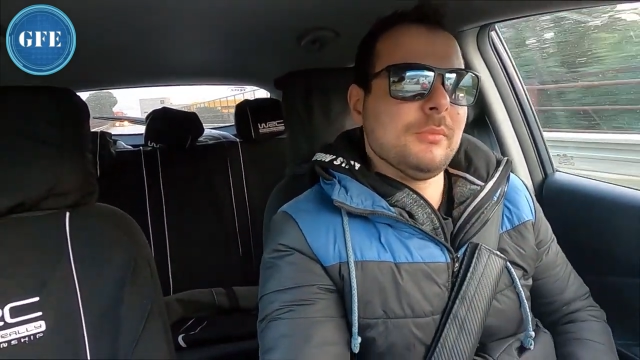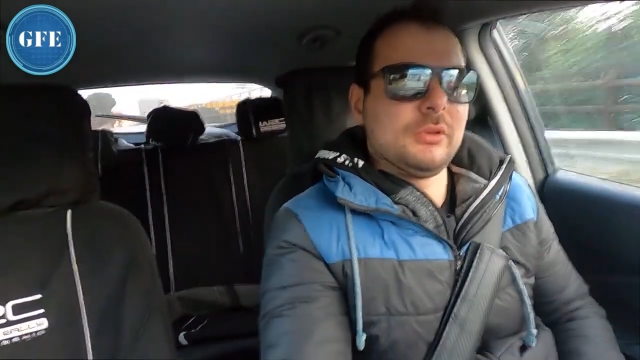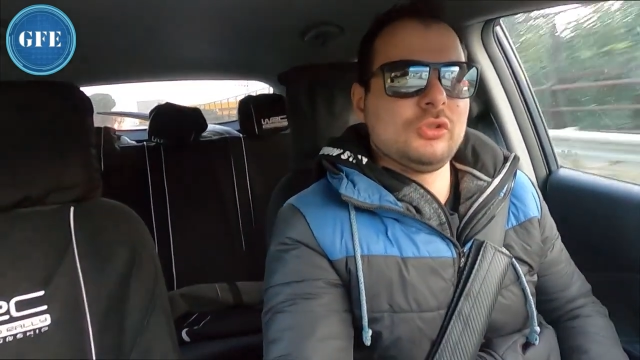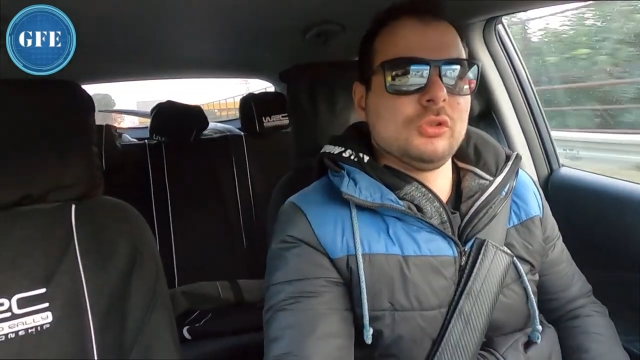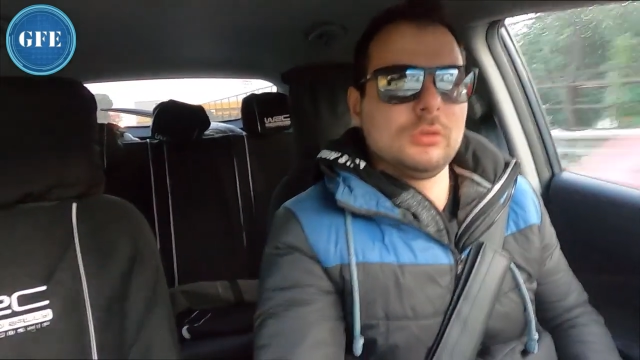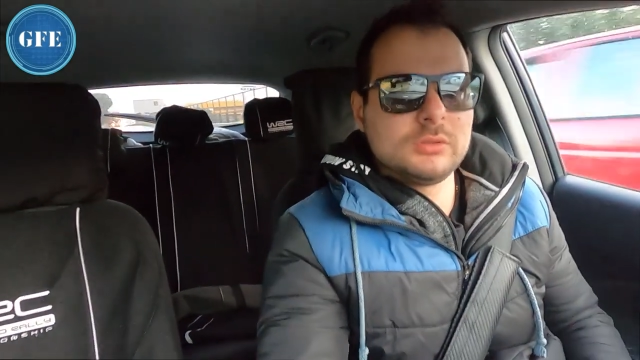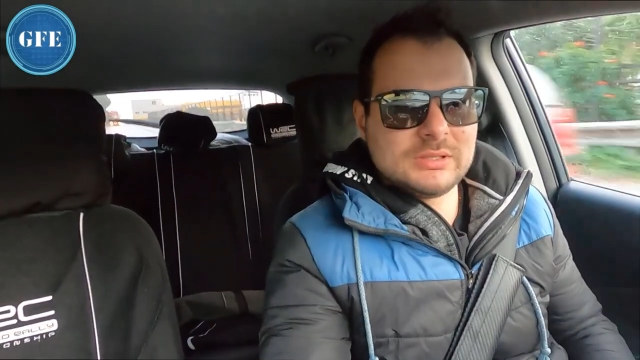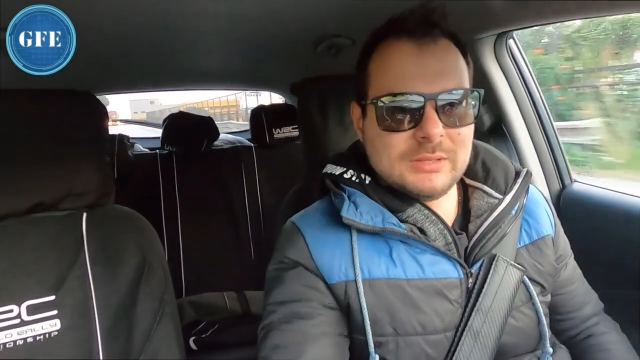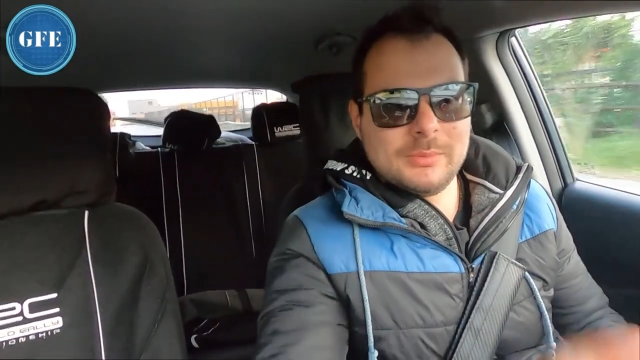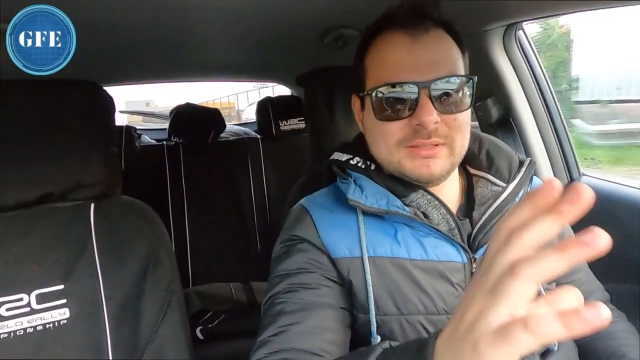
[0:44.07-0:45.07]
perciò
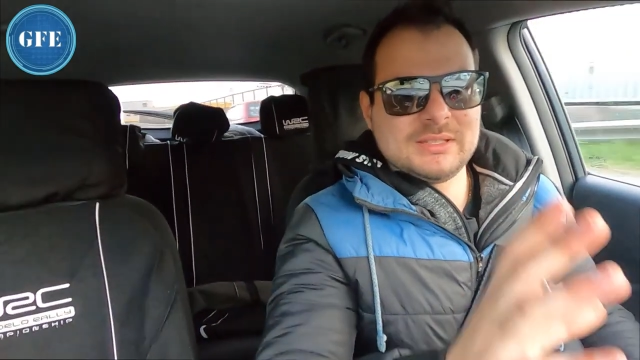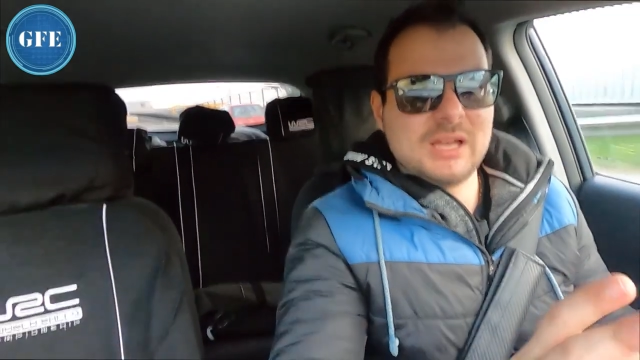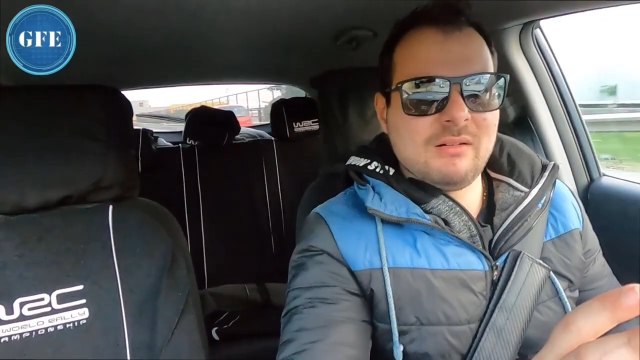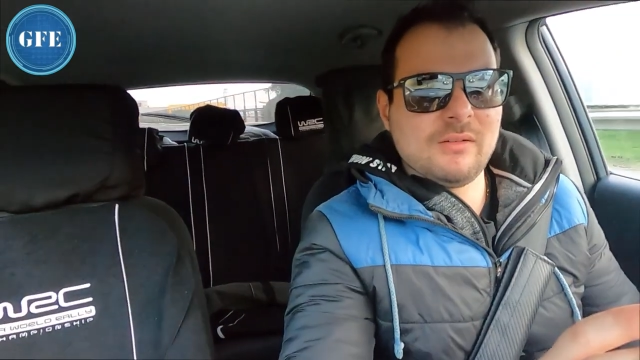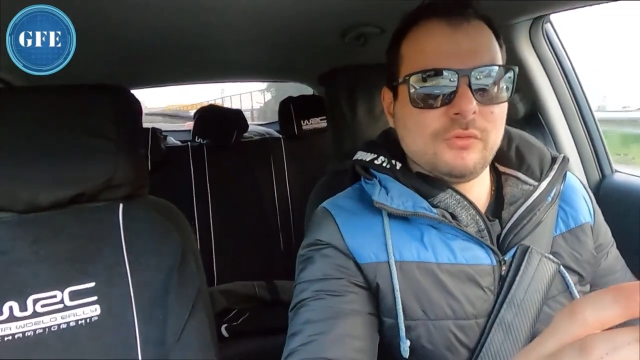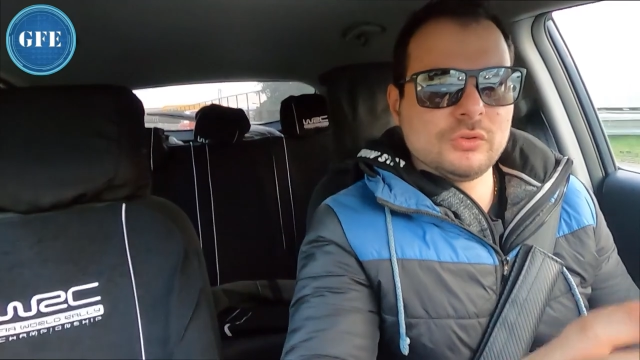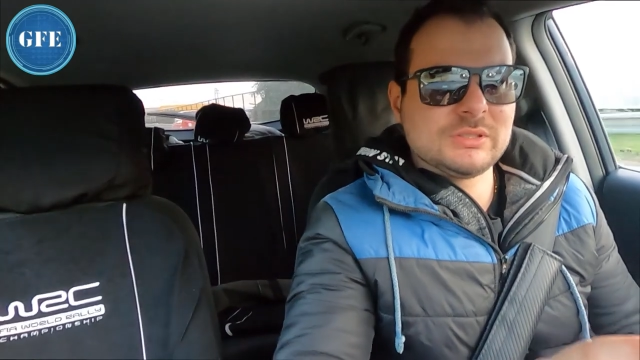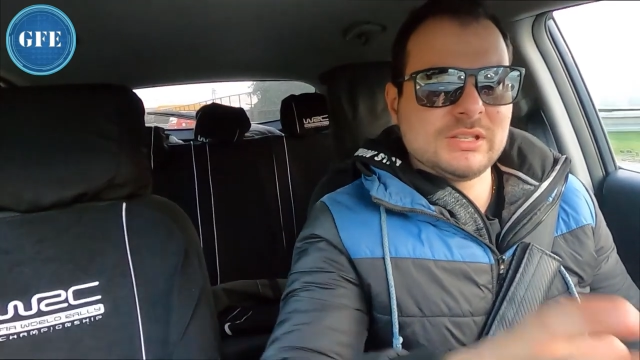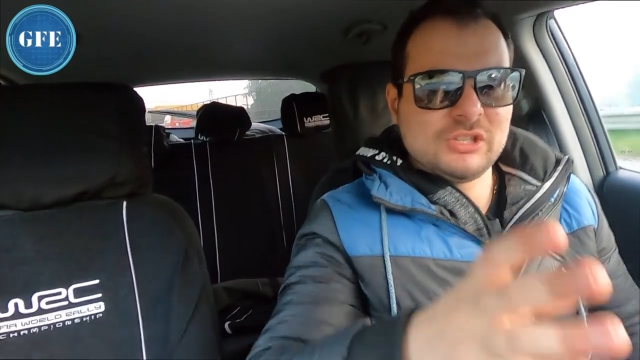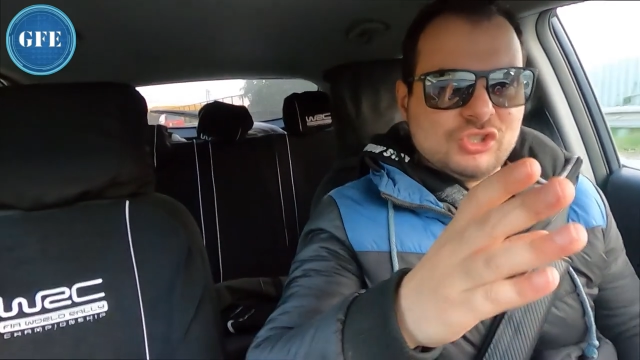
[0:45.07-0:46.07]
si pensava
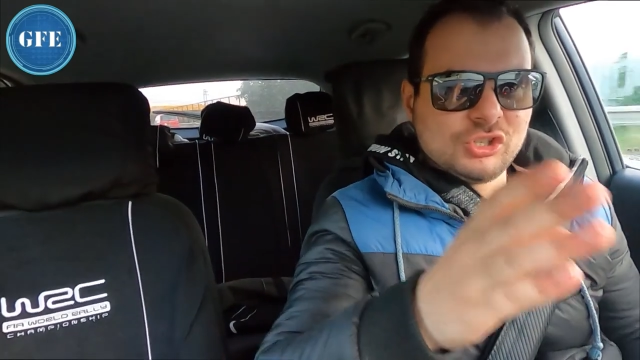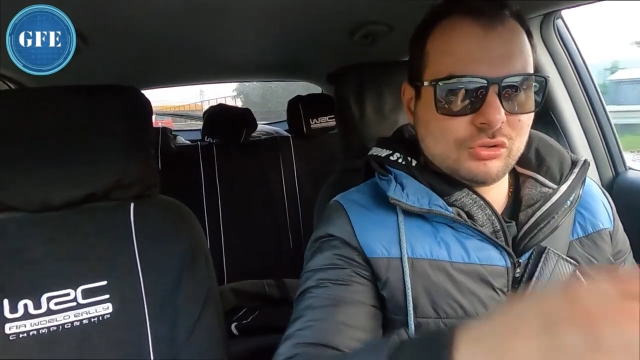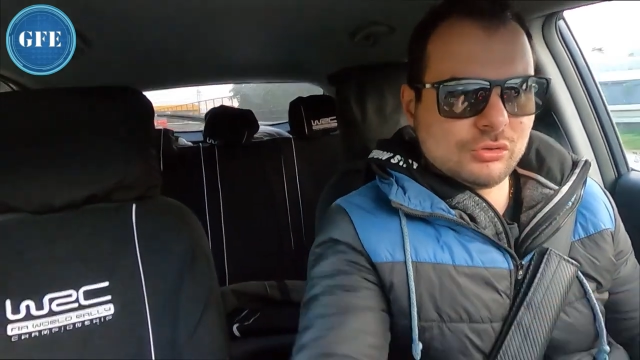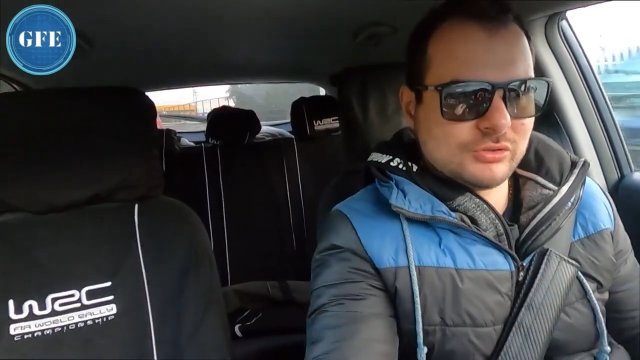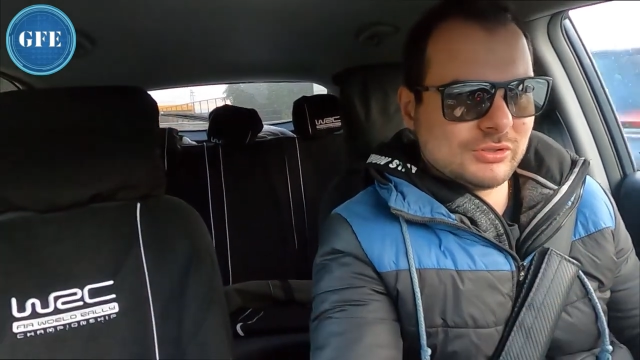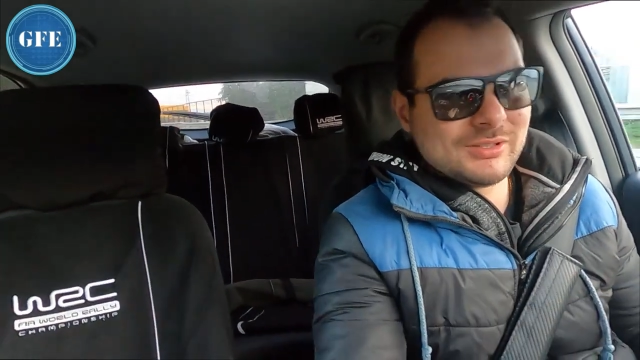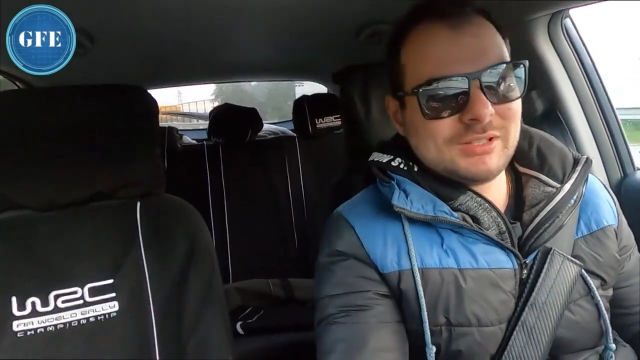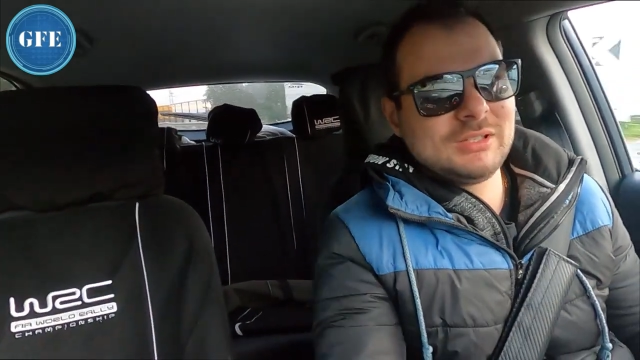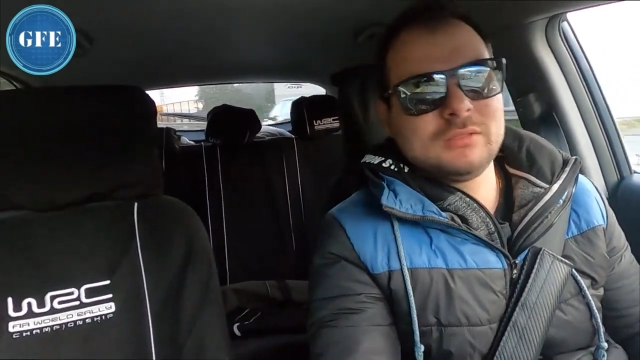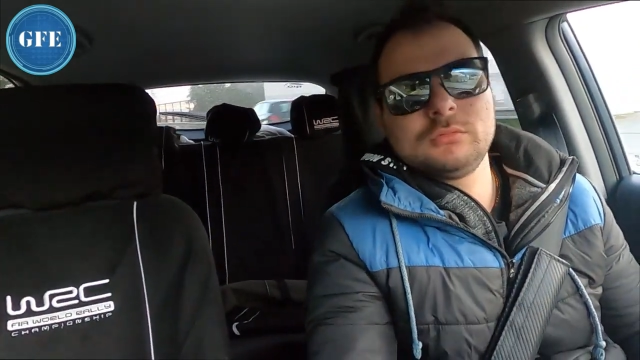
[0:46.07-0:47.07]
fosse
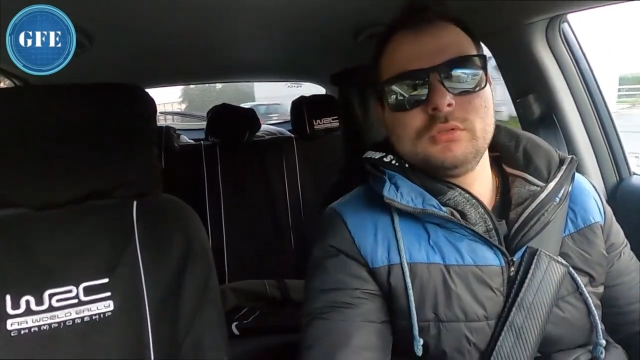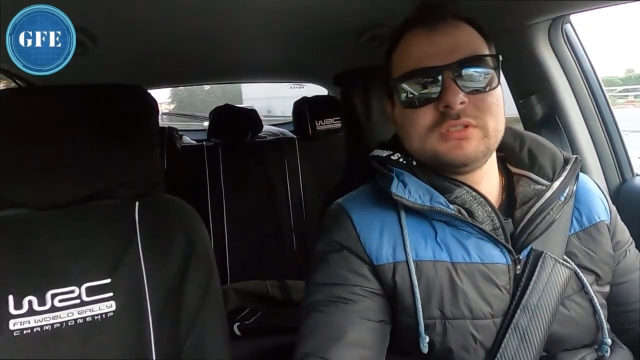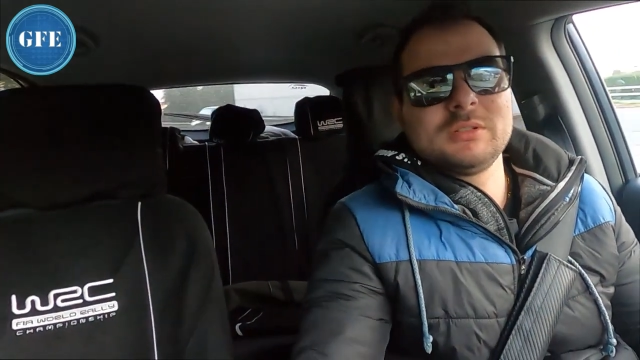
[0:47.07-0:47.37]
circoscritto,